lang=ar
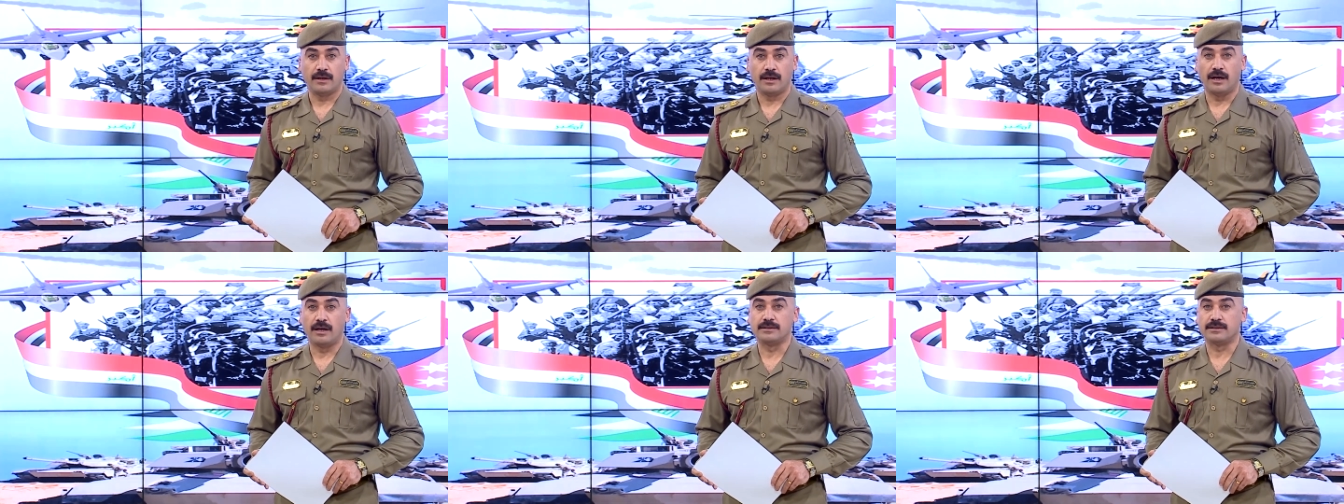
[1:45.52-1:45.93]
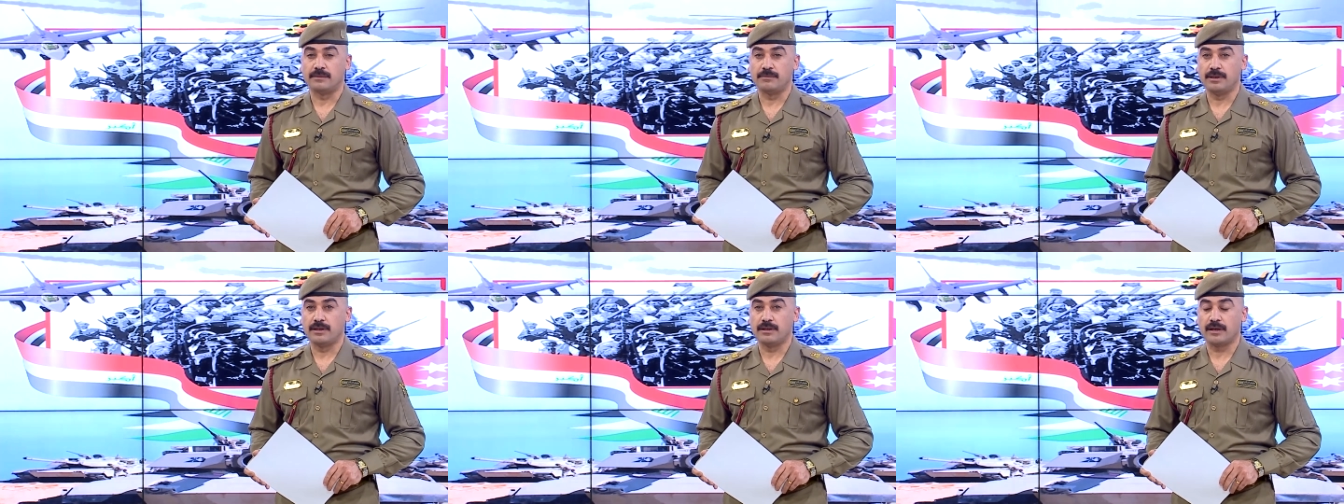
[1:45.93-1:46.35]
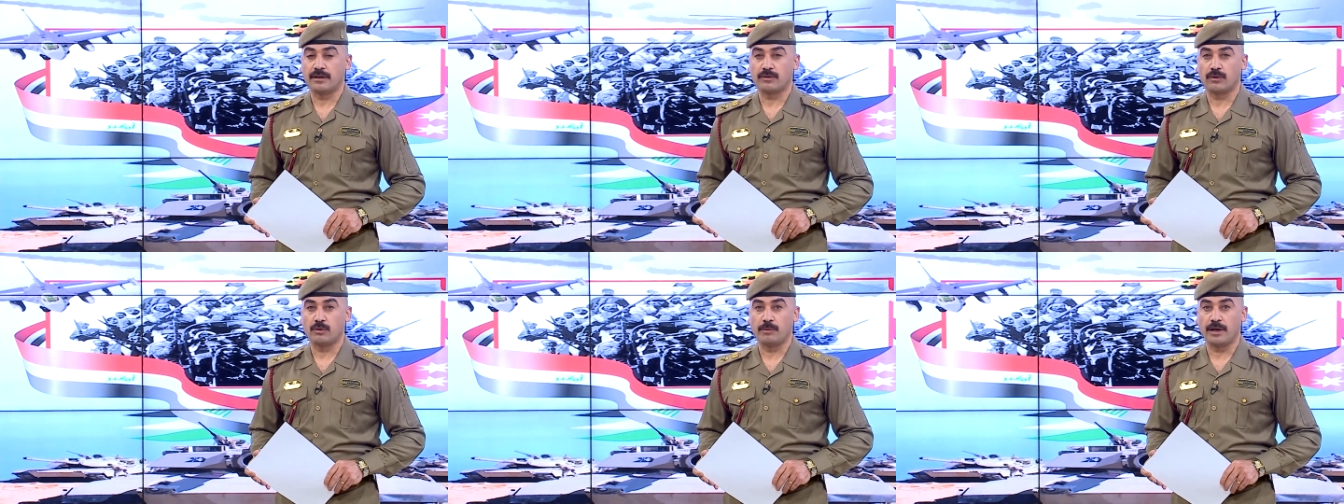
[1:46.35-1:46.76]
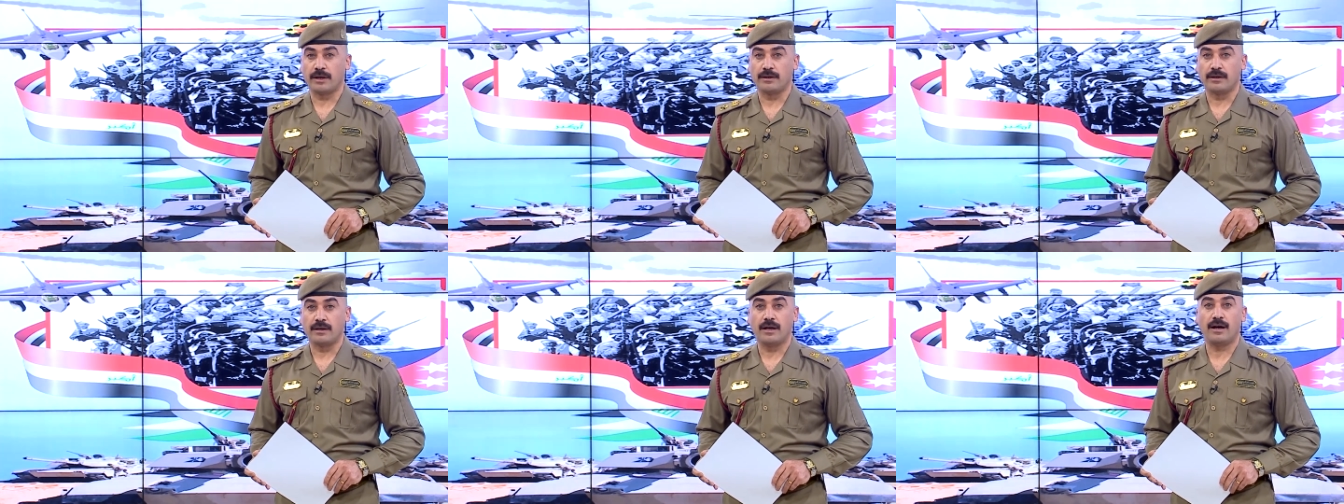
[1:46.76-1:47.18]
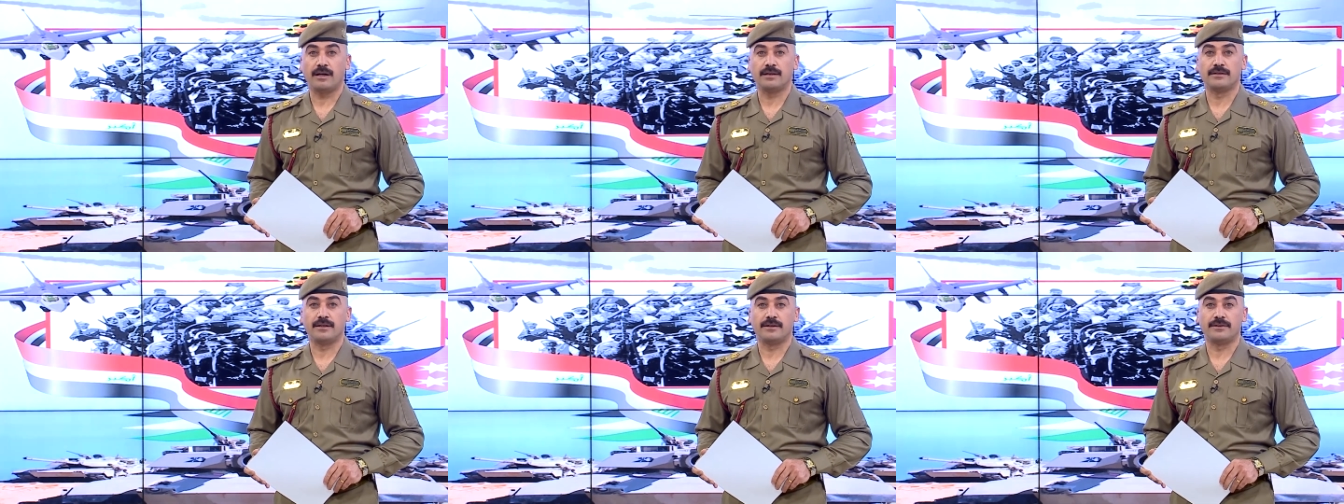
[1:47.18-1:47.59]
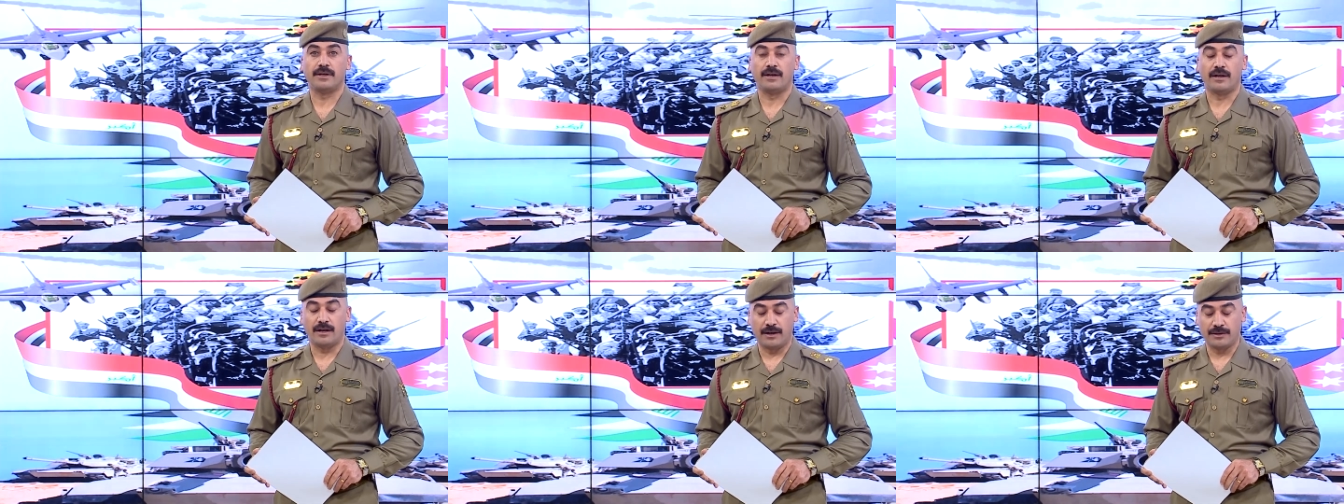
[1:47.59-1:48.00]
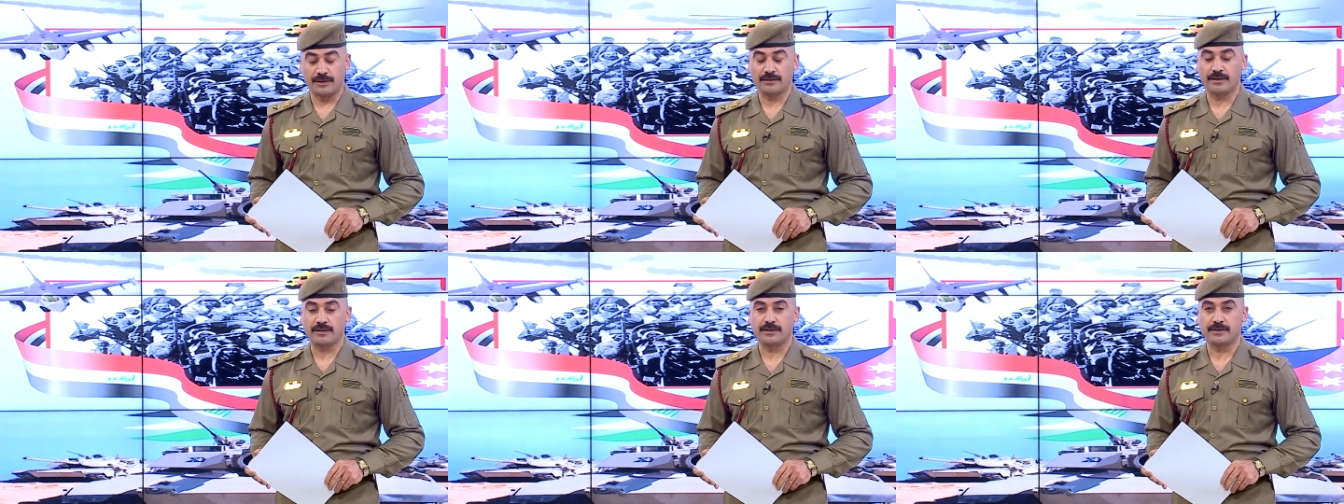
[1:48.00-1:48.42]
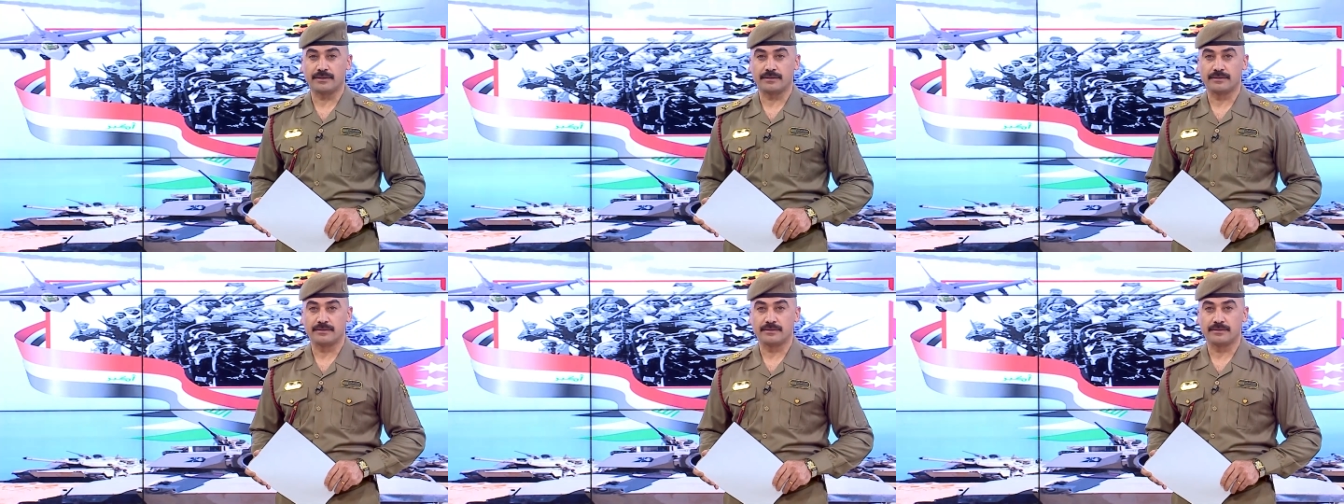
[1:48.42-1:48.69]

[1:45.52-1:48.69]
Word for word: الزميل كرار الربيعي أعد لنا هذا التقرير